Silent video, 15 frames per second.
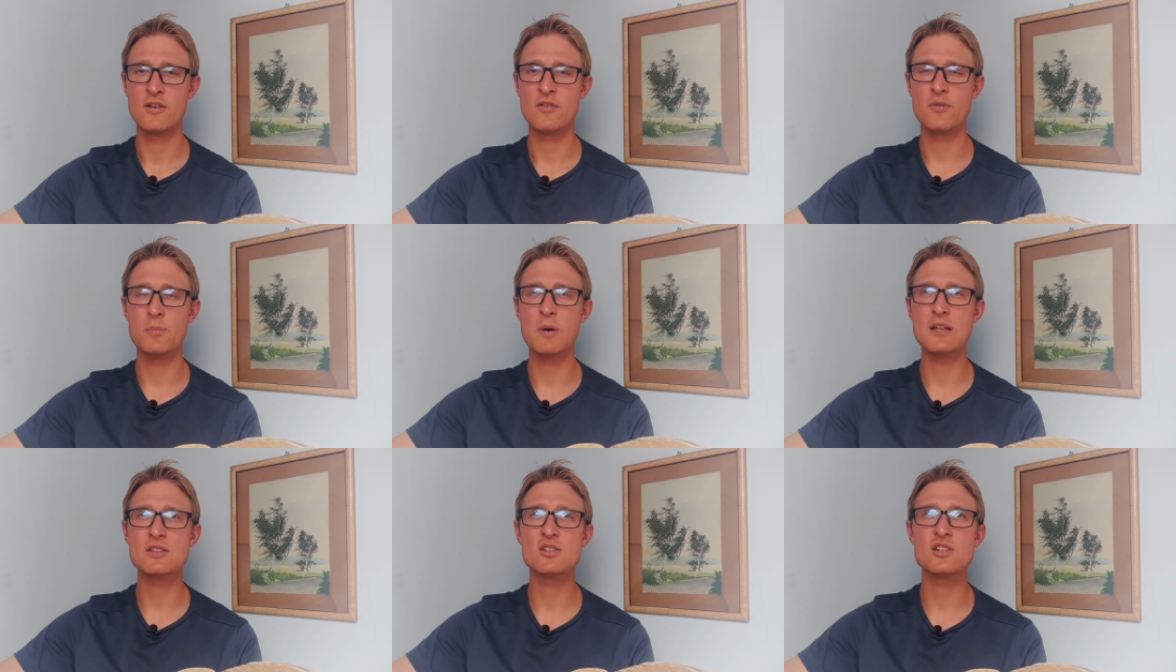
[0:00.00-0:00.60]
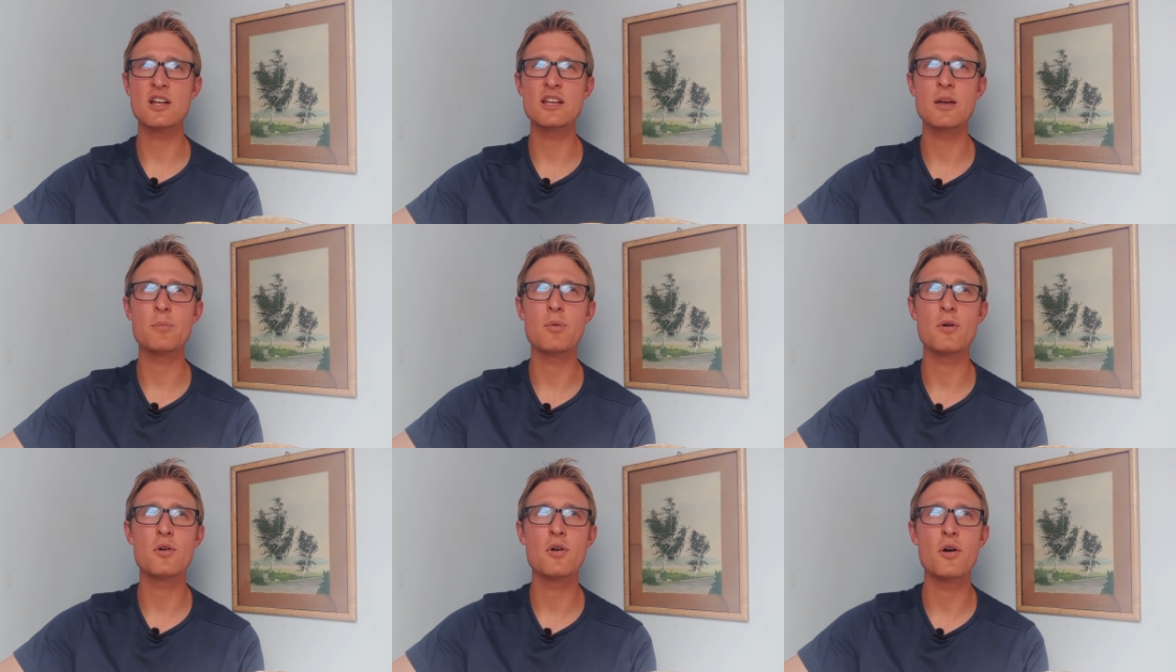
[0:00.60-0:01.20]
wpatrzenie
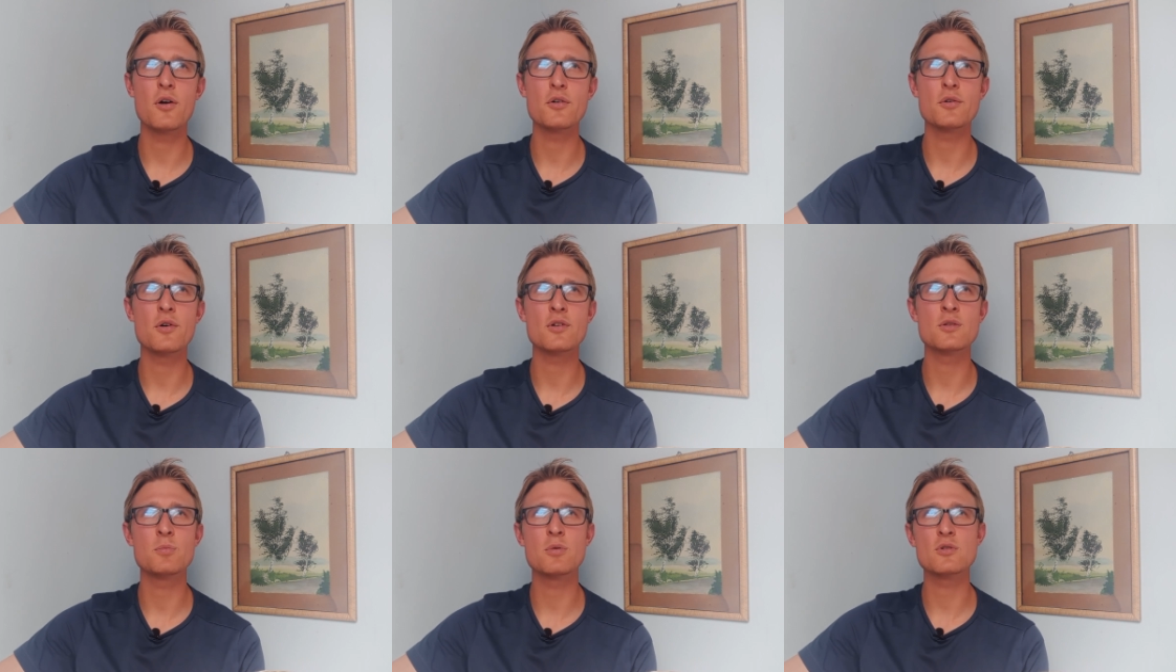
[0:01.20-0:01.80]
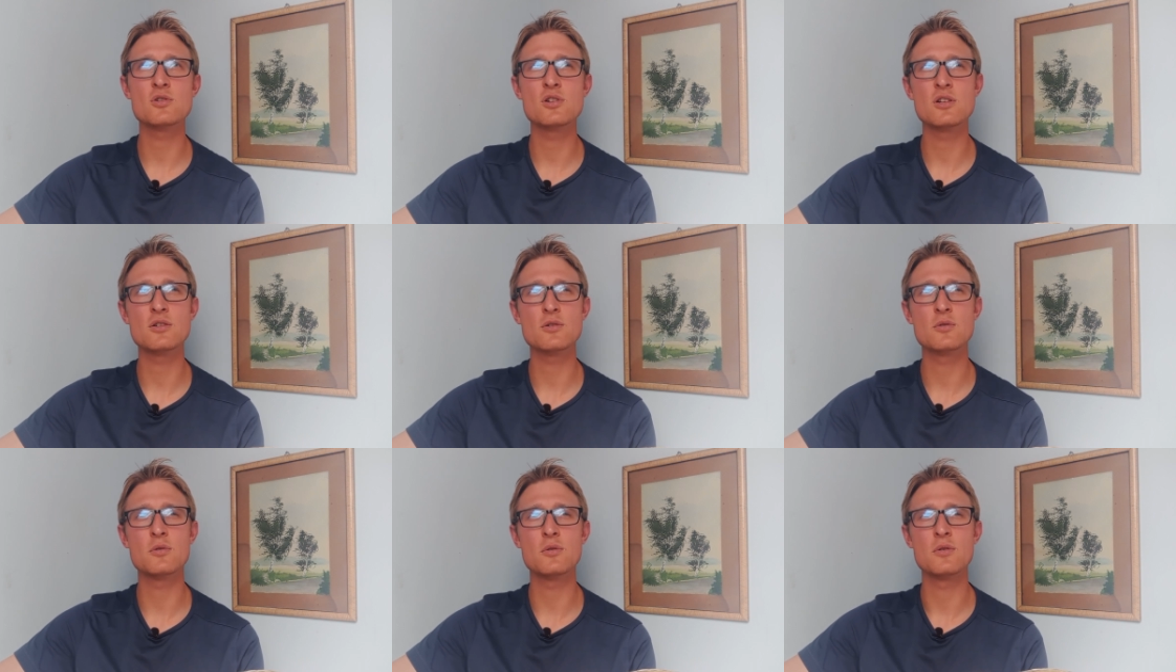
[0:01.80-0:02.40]
pokoju,
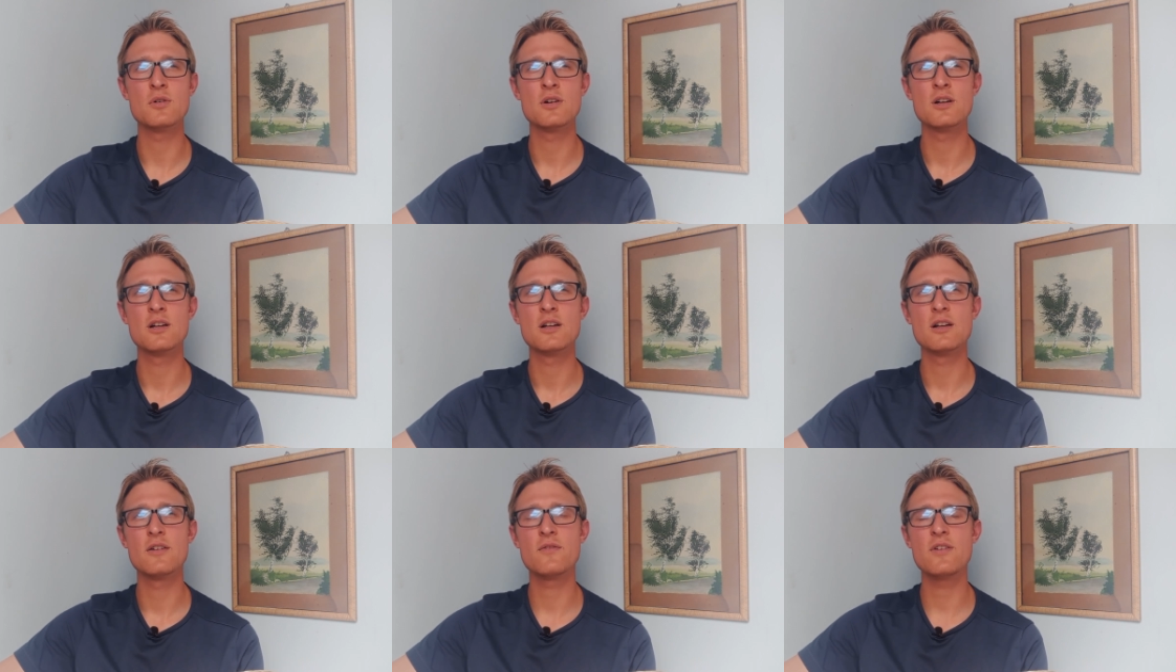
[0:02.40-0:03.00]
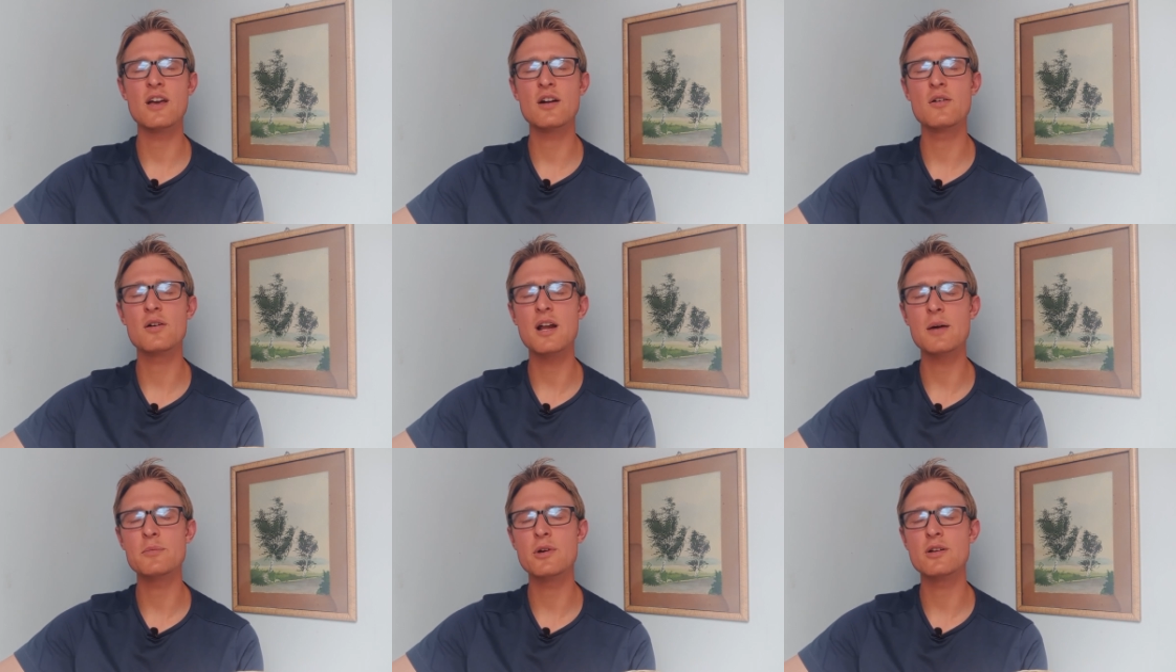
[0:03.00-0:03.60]
odpoczynku w
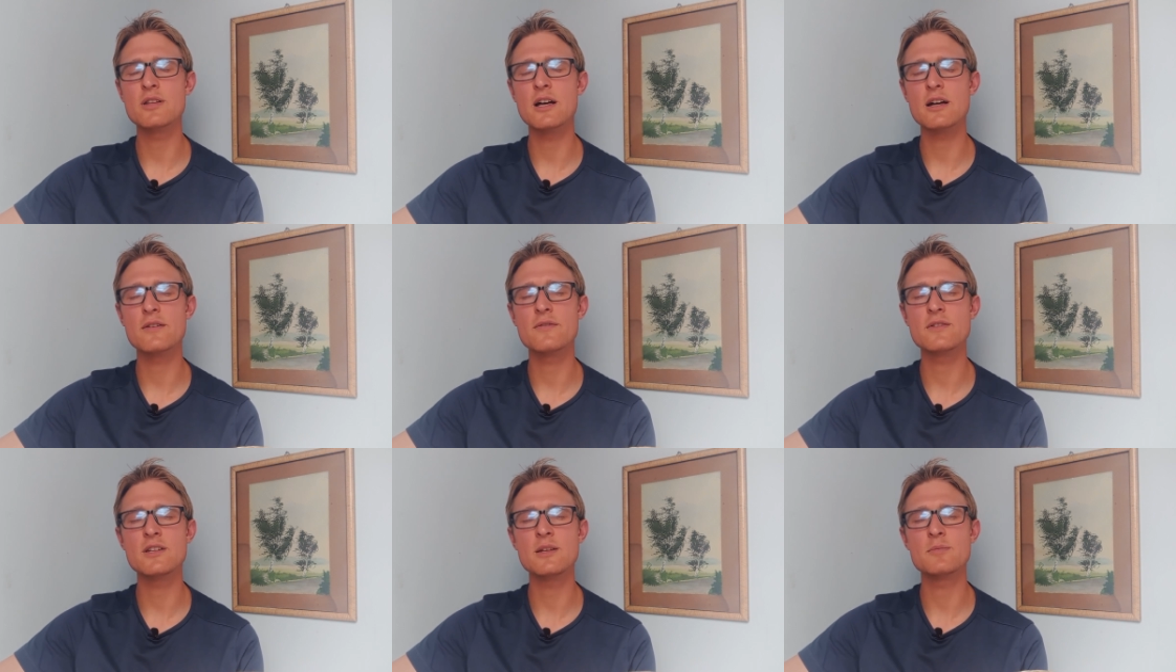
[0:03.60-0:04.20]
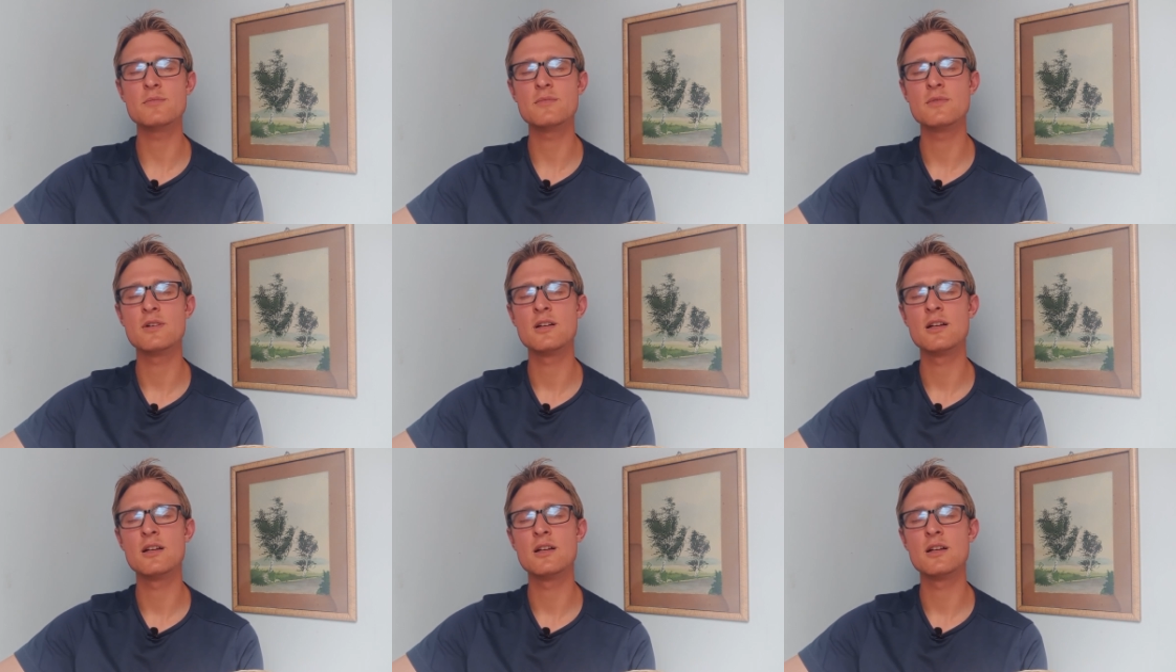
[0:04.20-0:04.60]
Jego ramionach w Nim,